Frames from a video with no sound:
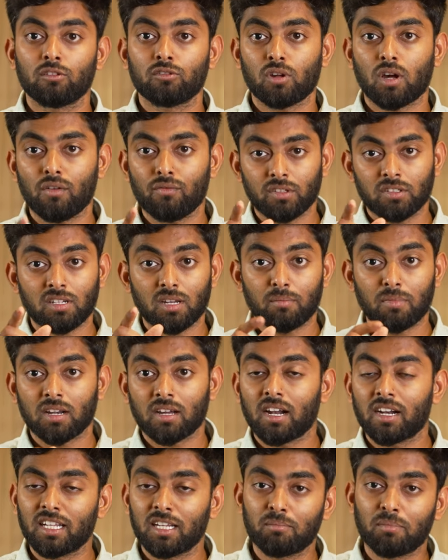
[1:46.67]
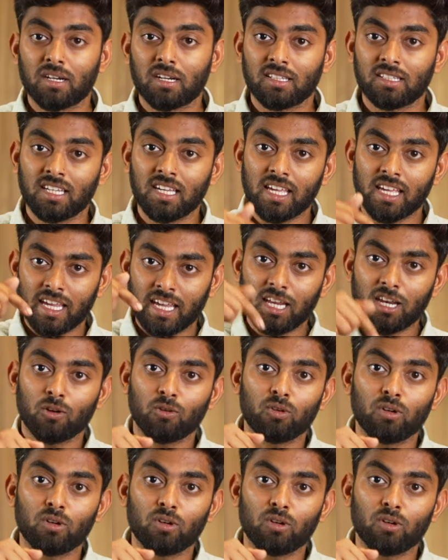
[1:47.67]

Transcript: ஸோ ஆஃபீஸ் நம்பரை காண்டாக்ட் பண்ணுறதுக்கு கீழே